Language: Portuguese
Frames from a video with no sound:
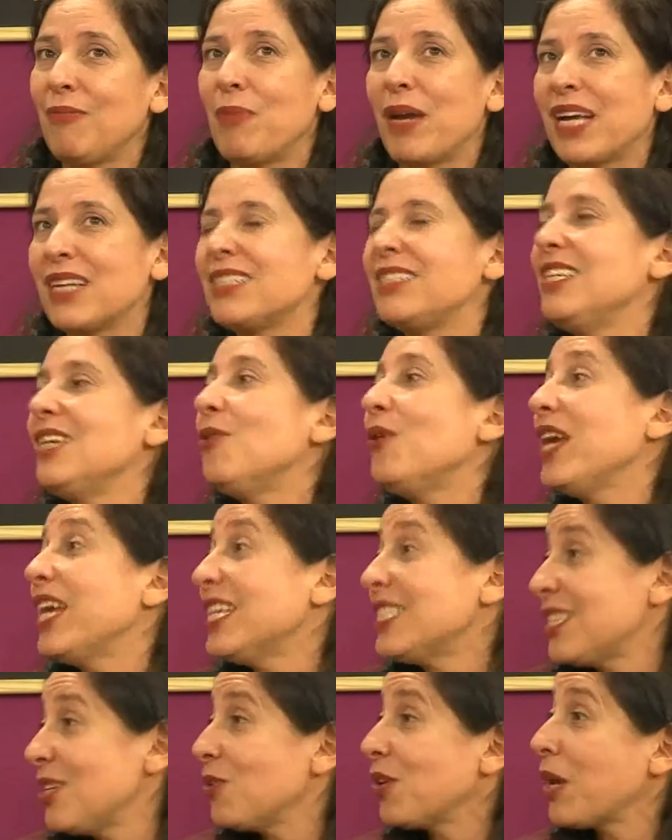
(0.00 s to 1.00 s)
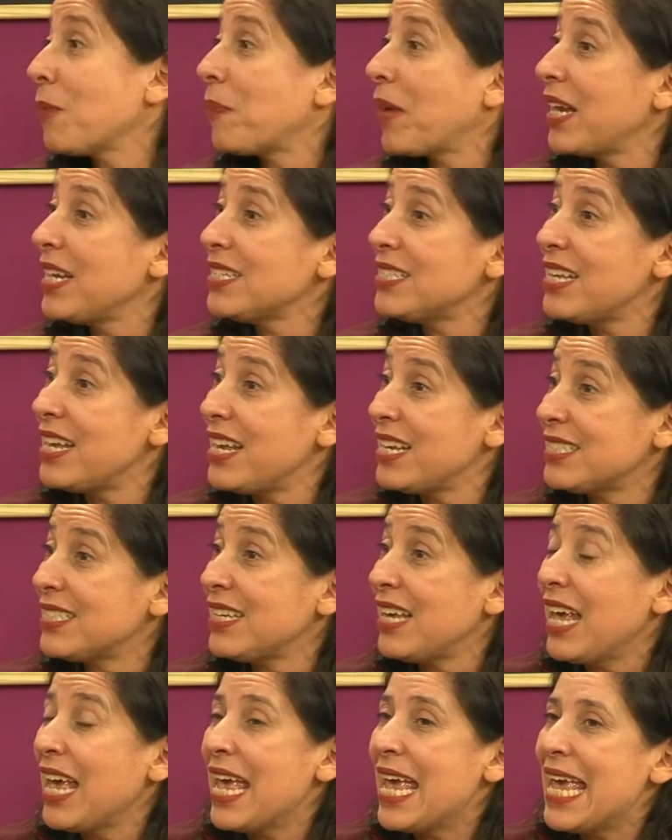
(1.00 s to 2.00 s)
Brasil é esse, ou que país é
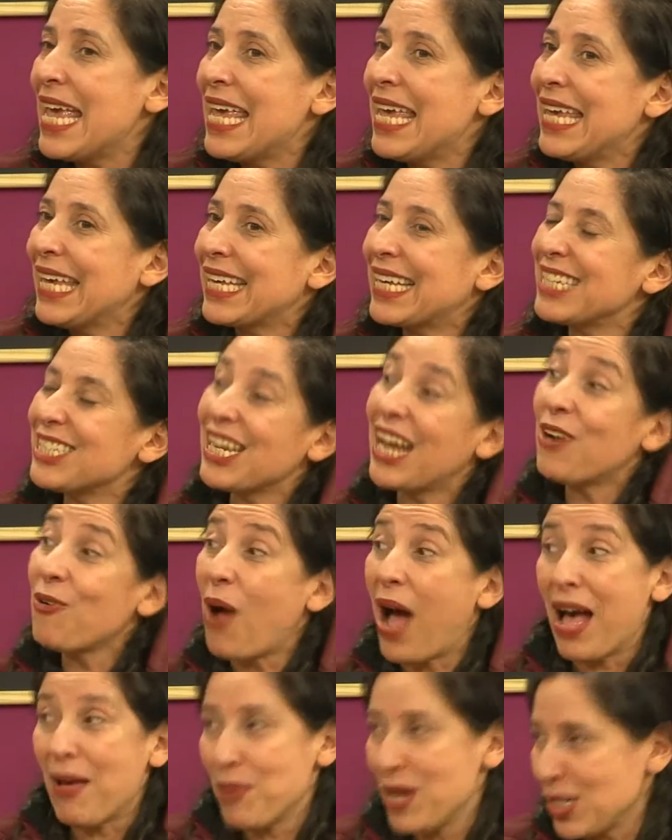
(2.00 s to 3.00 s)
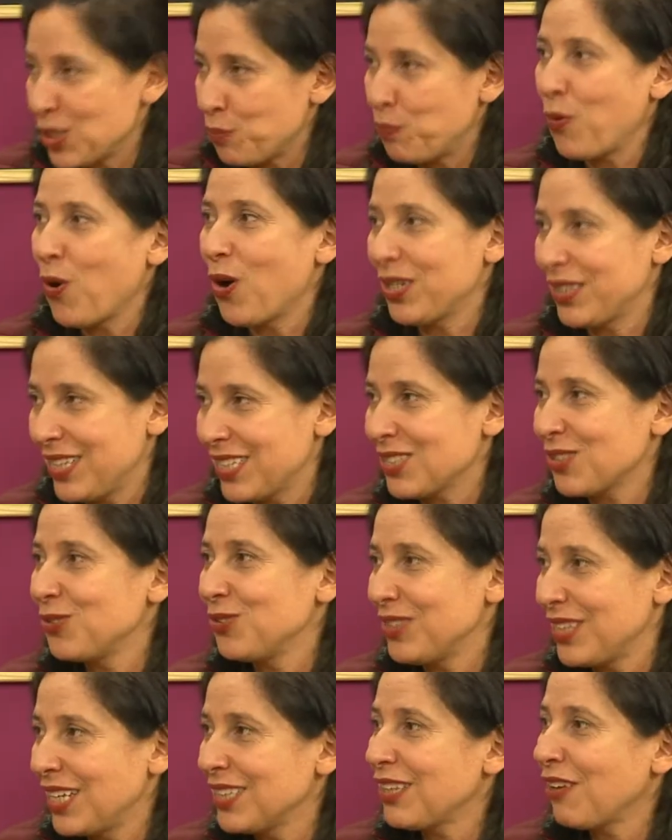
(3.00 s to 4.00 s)
esse que já não abre as portas
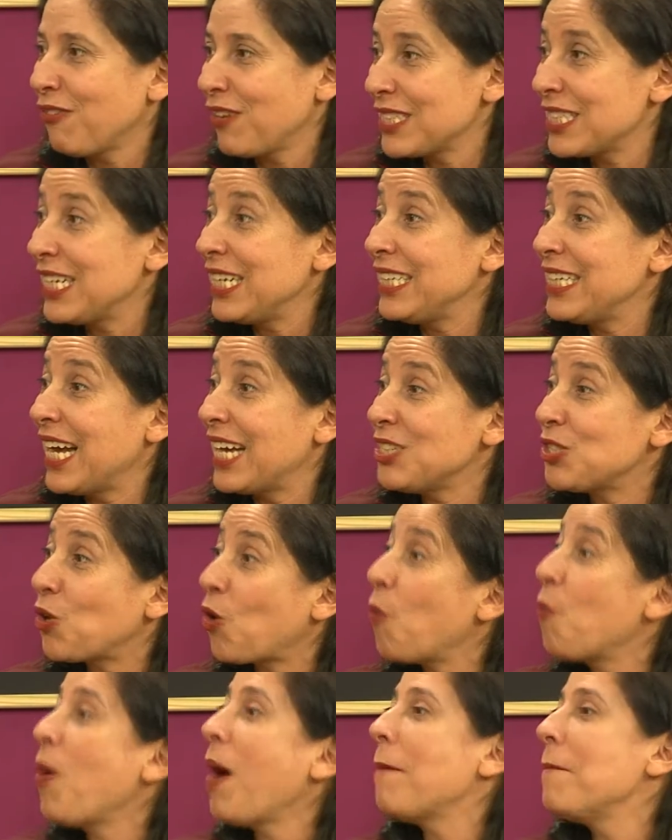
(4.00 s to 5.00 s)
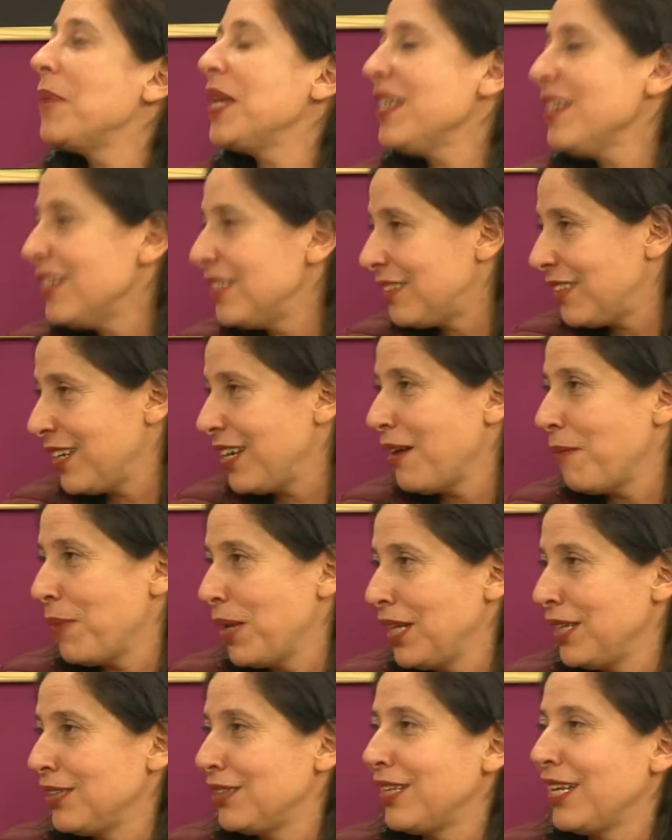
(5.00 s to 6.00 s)
com tanta facilidade como abria
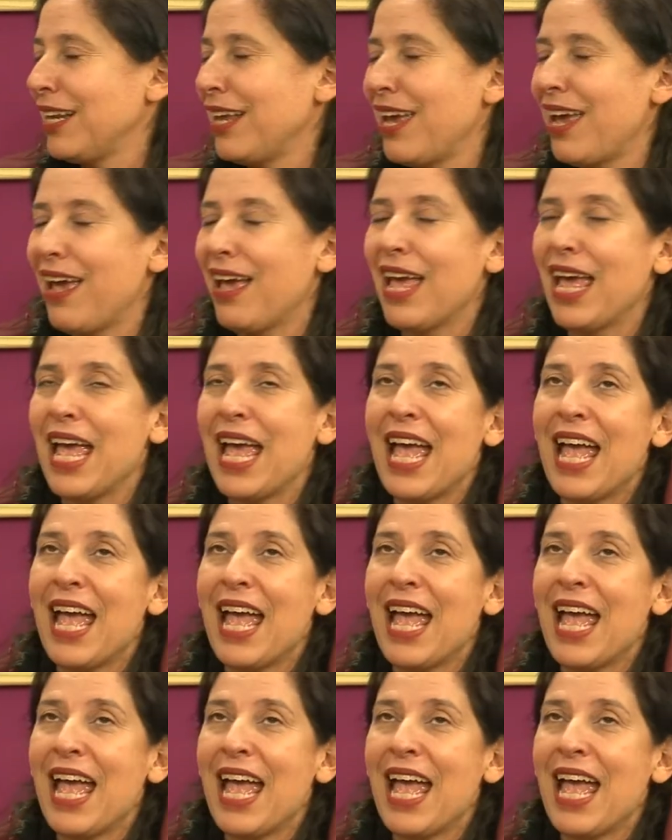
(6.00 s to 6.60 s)
antigamente, uhum. né?